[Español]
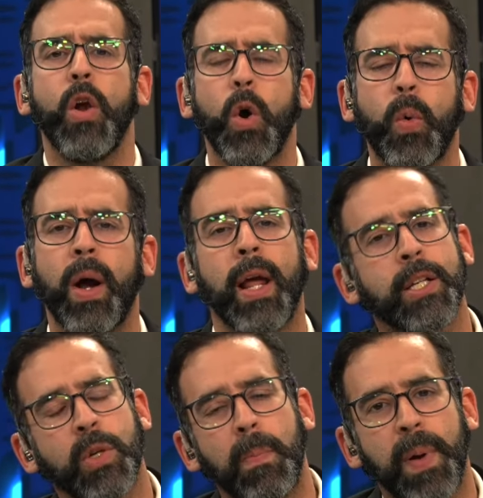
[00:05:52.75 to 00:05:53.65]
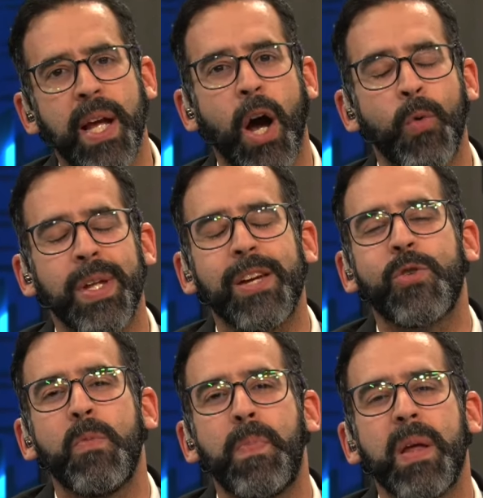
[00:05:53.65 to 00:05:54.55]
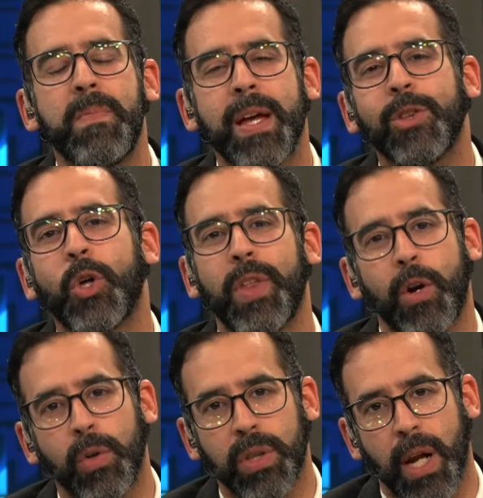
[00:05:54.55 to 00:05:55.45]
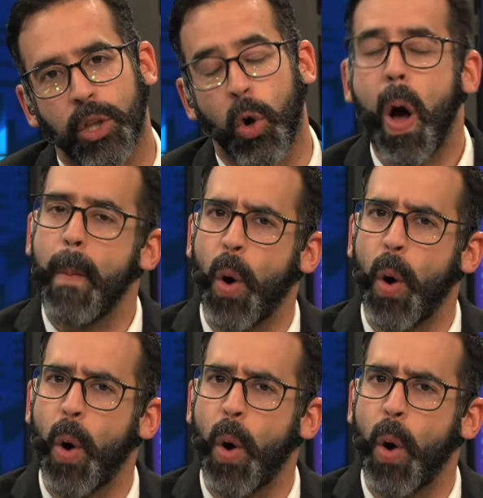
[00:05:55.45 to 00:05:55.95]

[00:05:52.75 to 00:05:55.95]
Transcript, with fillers: lo cual eso implica un incumplimiento de contrato.